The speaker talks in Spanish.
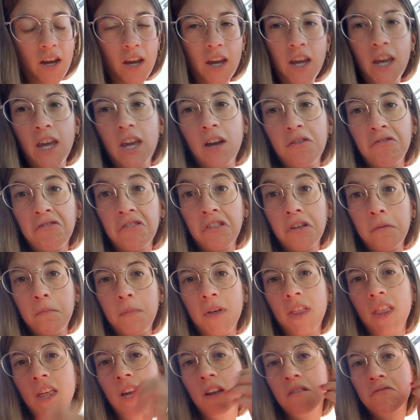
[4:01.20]
eh, once y
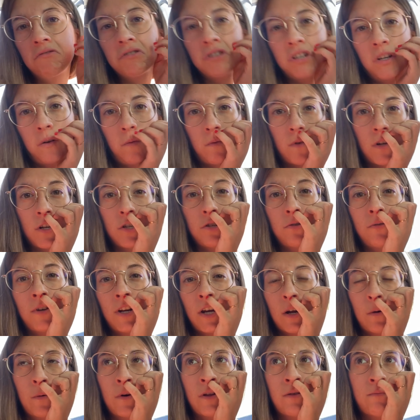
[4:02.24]
media, no sé, igual sobre
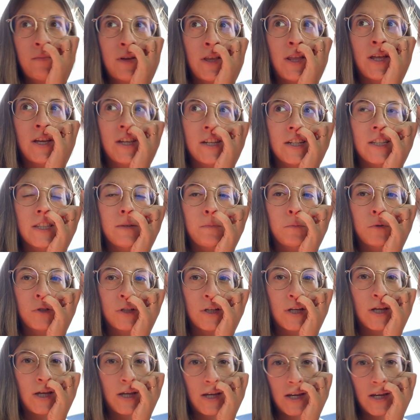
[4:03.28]
la una y media ya
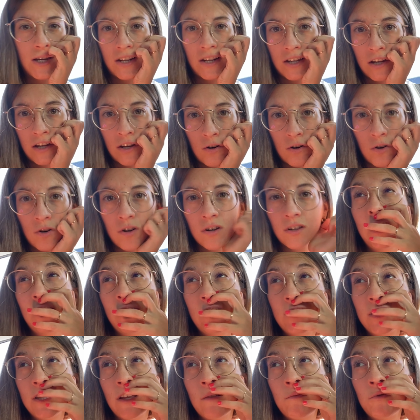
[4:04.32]
estamos allí en Gijón, y
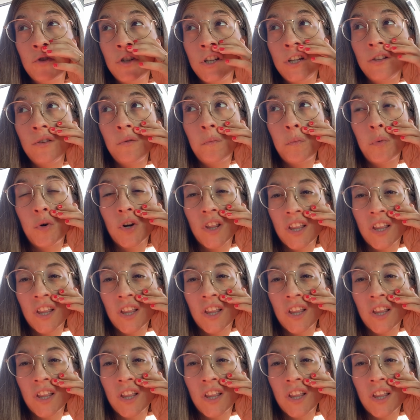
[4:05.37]
ahora estamos yendo por